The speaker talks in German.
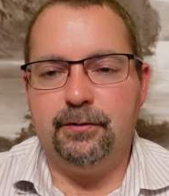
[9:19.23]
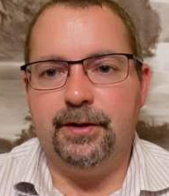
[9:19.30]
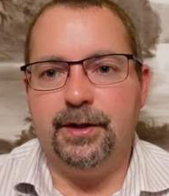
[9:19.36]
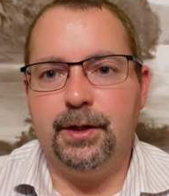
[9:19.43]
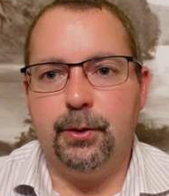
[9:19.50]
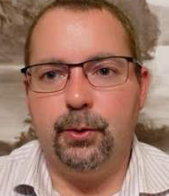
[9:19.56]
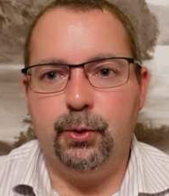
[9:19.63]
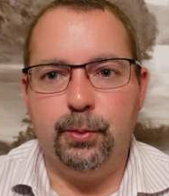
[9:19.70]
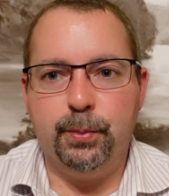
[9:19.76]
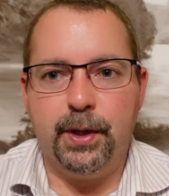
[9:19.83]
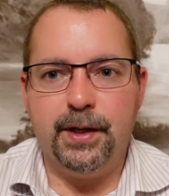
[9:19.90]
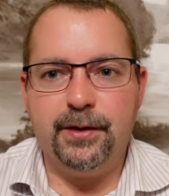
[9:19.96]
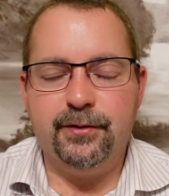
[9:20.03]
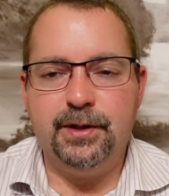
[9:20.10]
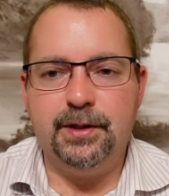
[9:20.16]
wenn der
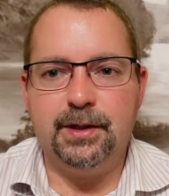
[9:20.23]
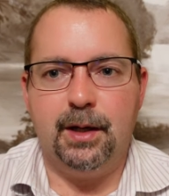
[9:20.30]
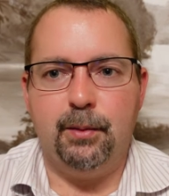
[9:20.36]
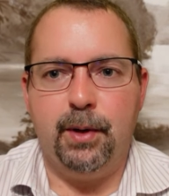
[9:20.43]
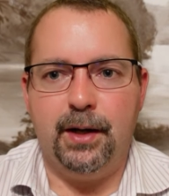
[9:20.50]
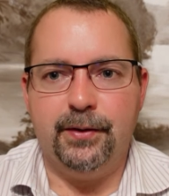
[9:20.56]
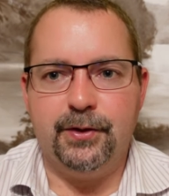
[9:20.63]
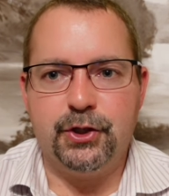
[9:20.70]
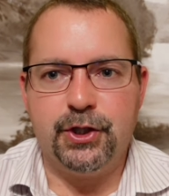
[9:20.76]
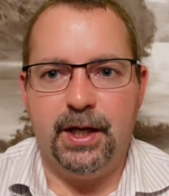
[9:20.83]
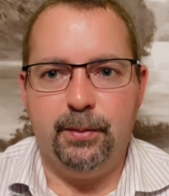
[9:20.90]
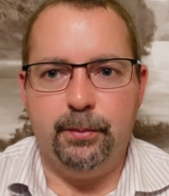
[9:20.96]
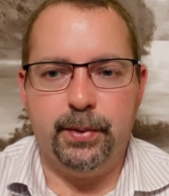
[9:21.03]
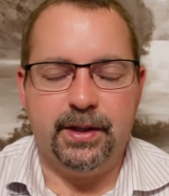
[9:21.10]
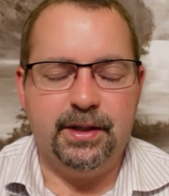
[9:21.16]
Ölpreis nicht dramatisch
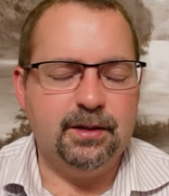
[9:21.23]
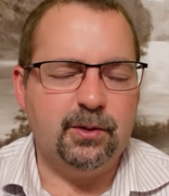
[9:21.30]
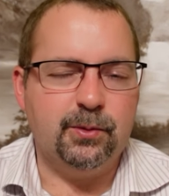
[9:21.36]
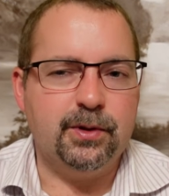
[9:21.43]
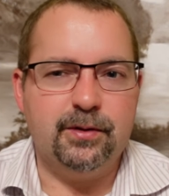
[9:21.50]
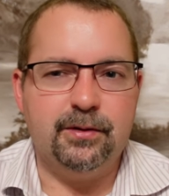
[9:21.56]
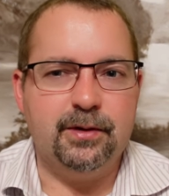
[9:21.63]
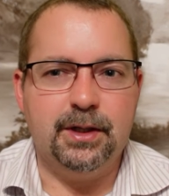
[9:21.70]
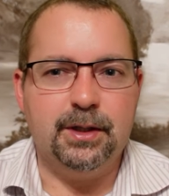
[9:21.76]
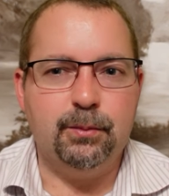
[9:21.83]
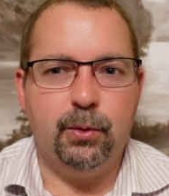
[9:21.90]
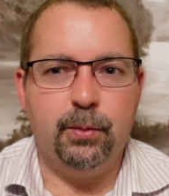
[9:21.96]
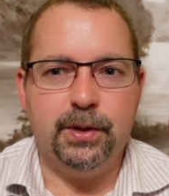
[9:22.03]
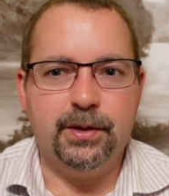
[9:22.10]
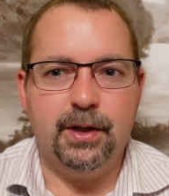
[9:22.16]
einbricht, und das sehe ich
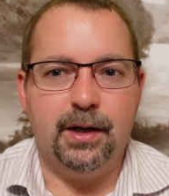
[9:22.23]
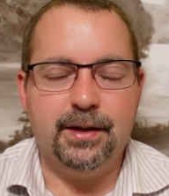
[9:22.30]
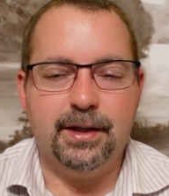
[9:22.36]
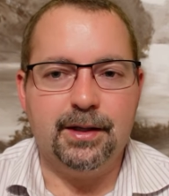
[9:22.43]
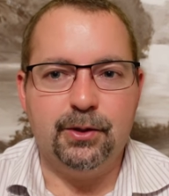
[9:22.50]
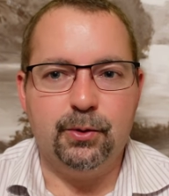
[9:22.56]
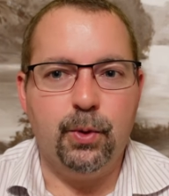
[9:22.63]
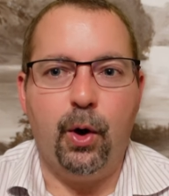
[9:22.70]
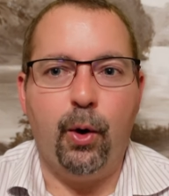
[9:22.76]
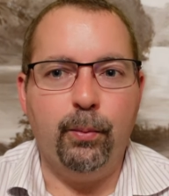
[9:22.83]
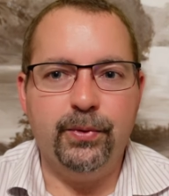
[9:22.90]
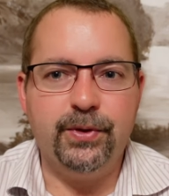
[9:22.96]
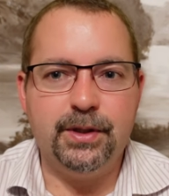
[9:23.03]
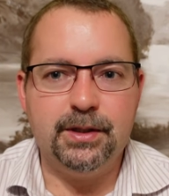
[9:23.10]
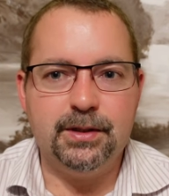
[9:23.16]
momentan eigentlich
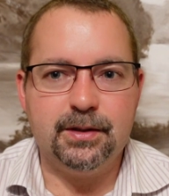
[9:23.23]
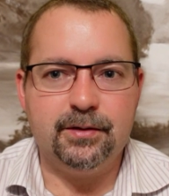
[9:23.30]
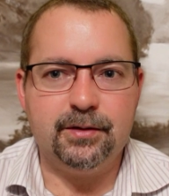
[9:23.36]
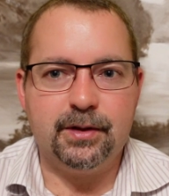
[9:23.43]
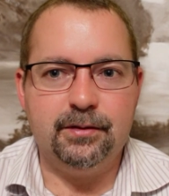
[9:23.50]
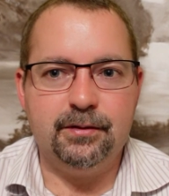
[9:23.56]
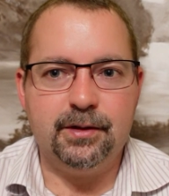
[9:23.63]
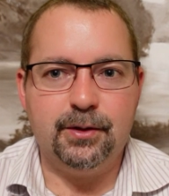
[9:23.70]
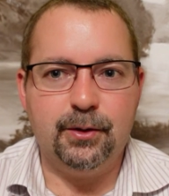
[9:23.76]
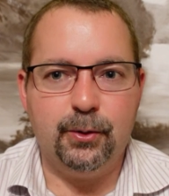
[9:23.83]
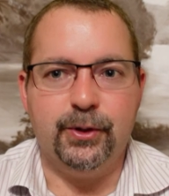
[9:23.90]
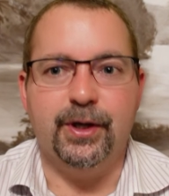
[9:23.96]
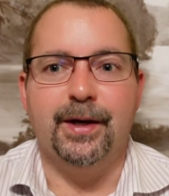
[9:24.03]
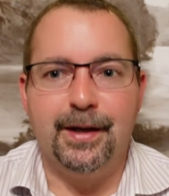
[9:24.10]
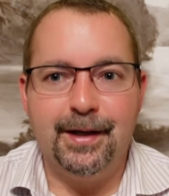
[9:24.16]
überhaupt nicht, das Risiko,
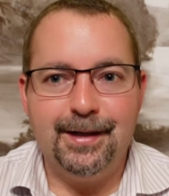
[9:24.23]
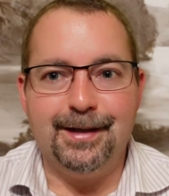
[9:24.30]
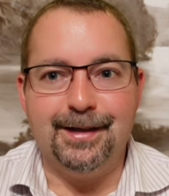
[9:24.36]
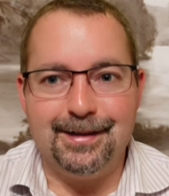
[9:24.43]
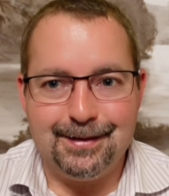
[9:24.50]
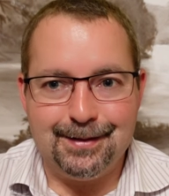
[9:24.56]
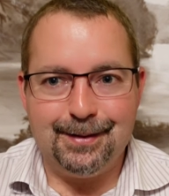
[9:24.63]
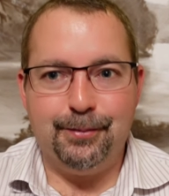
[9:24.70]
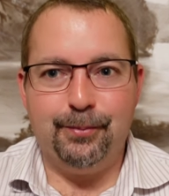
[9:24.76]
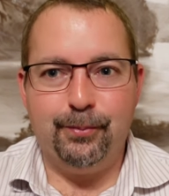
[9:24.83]
oder ich